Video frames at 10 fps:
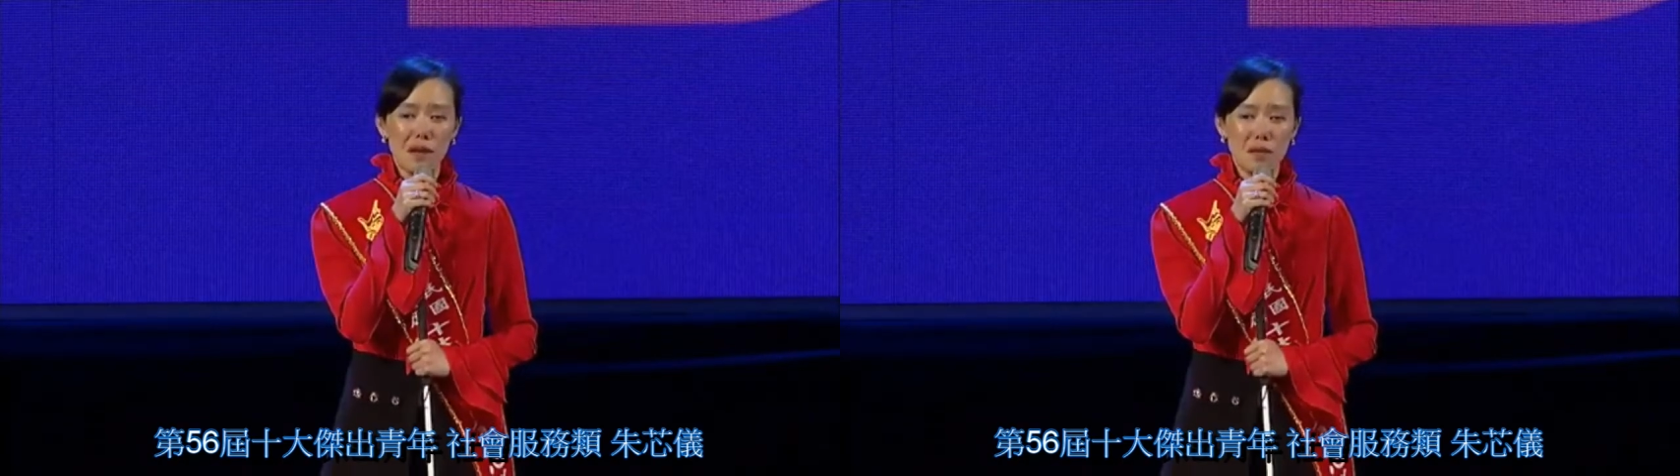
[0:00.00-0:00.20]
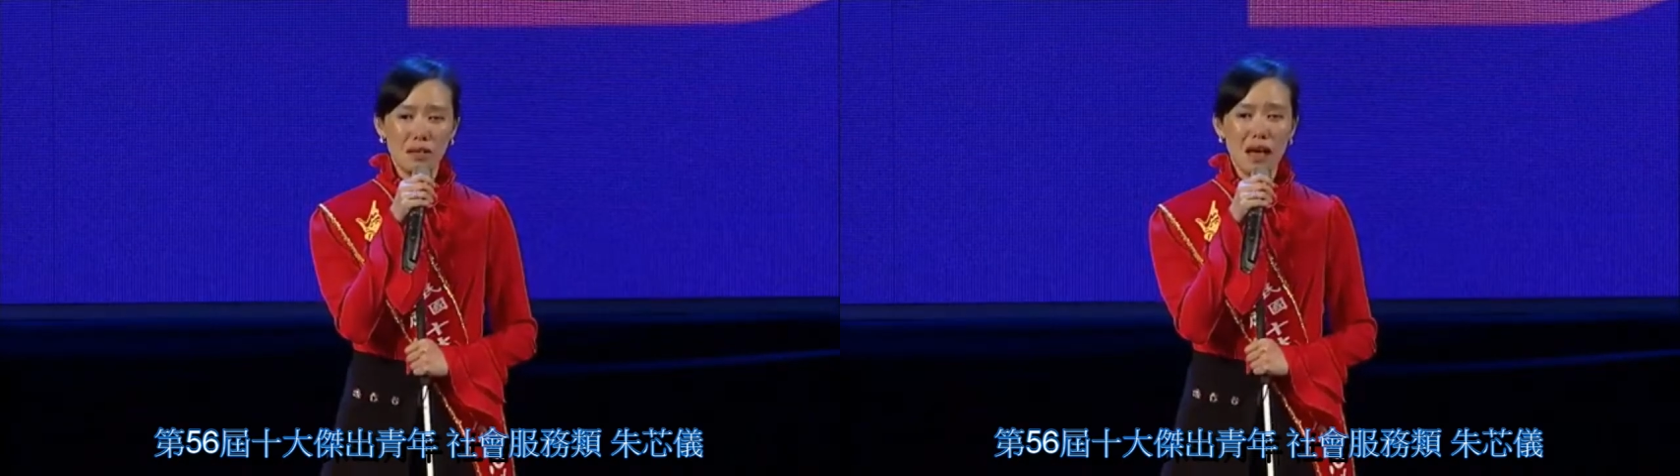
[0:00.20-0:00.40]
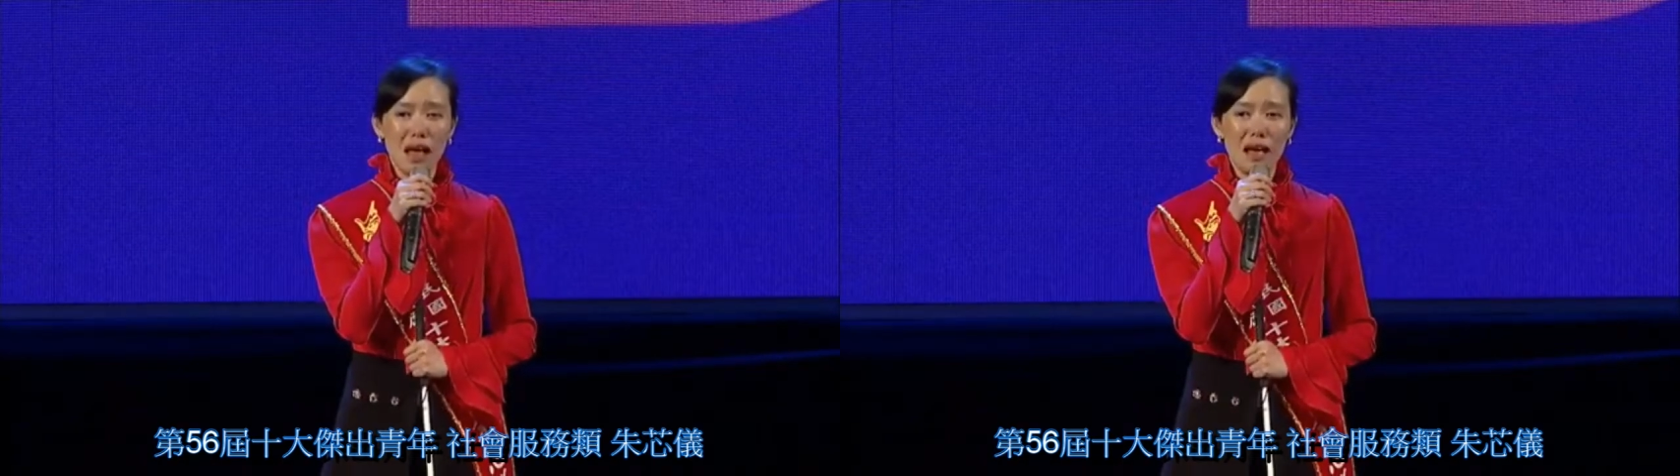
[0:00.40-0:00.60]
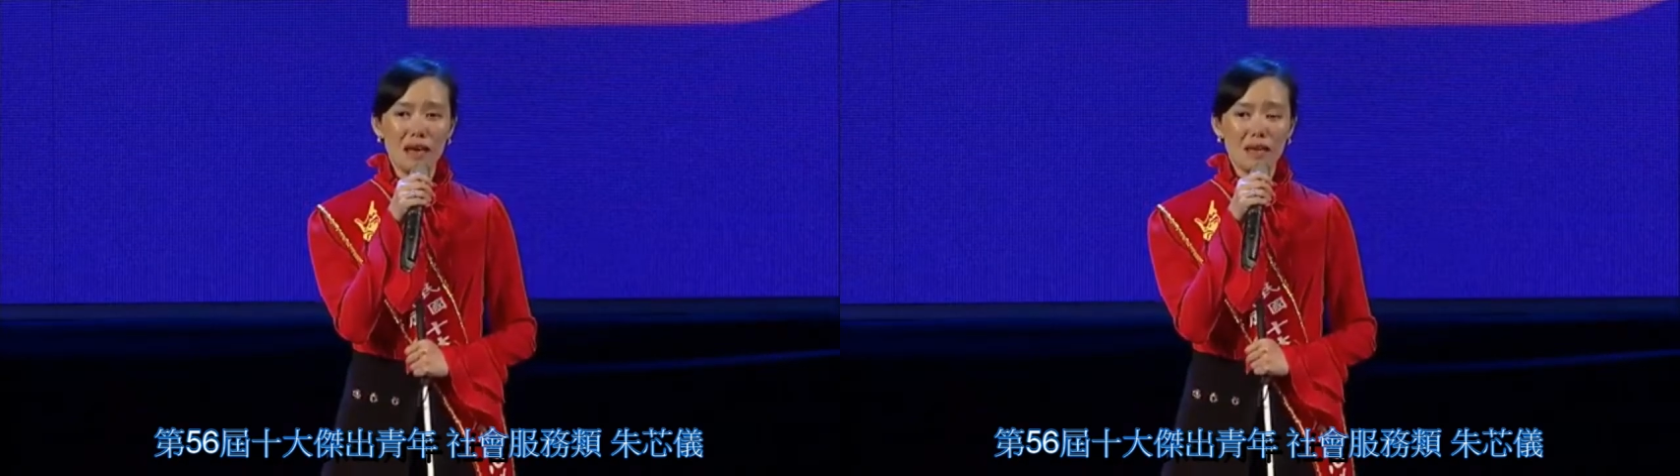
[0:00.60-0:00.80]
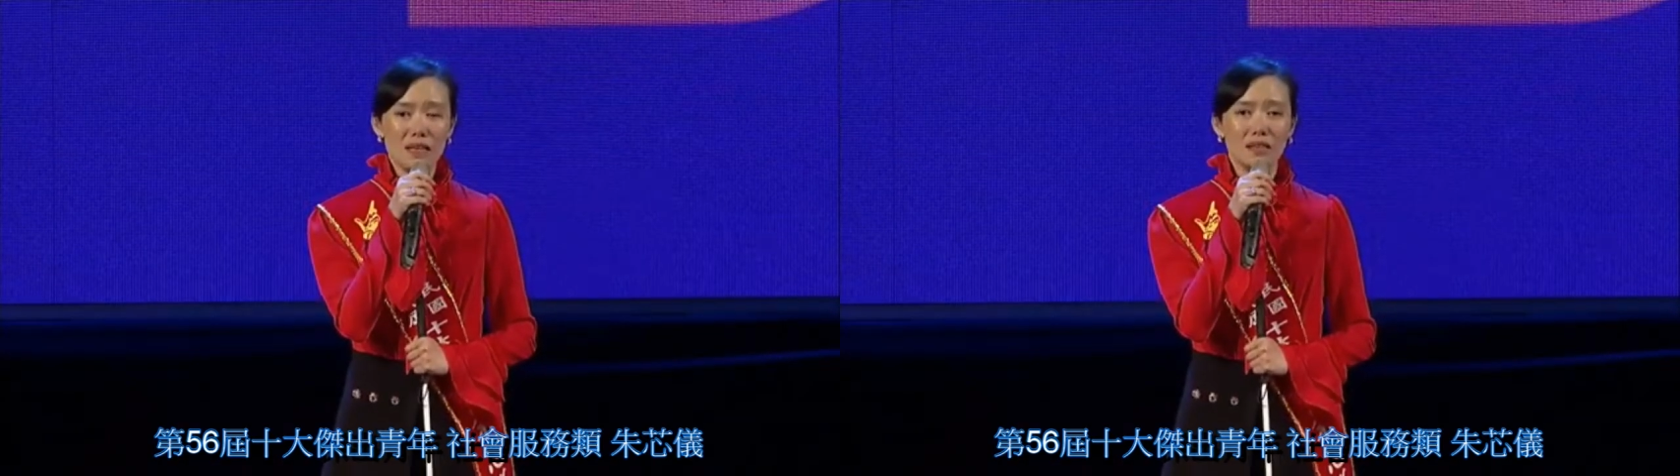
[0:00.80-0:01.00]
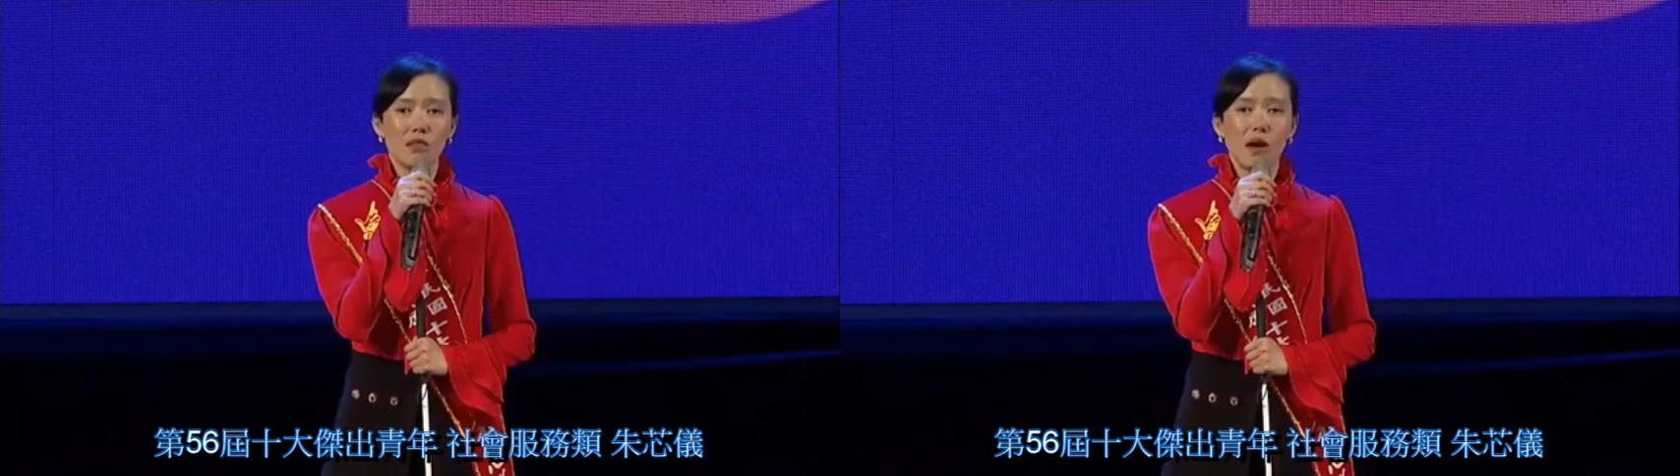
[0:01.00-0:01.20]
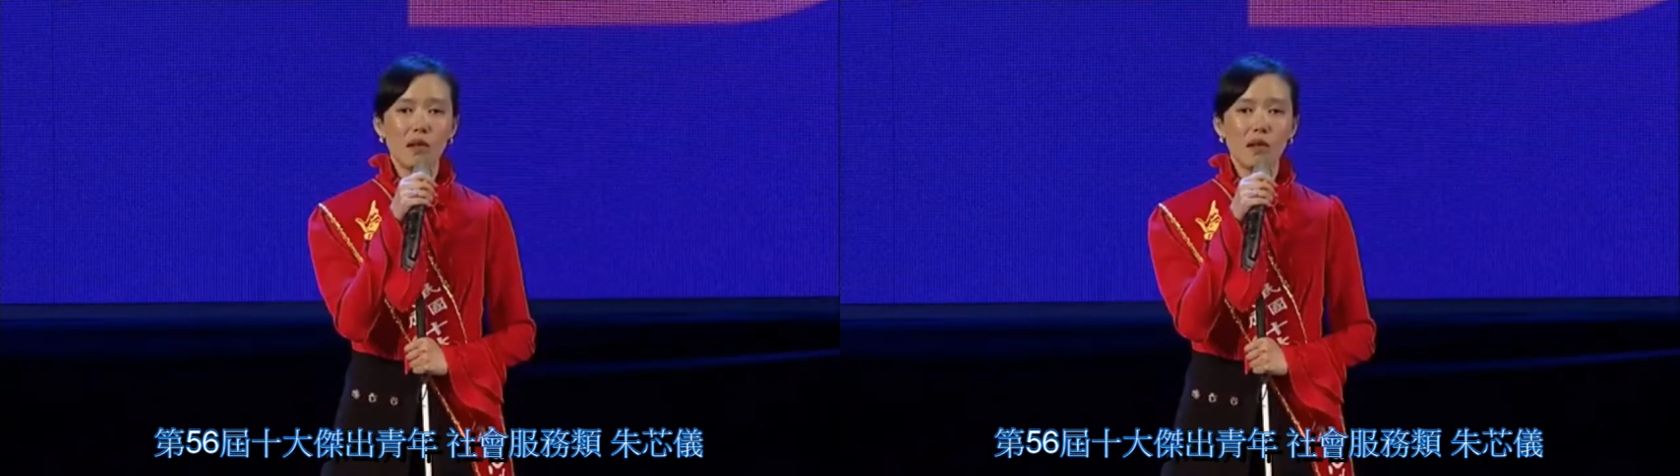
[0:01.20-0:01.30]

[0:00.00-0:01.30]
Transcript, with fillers: 把我的爱一直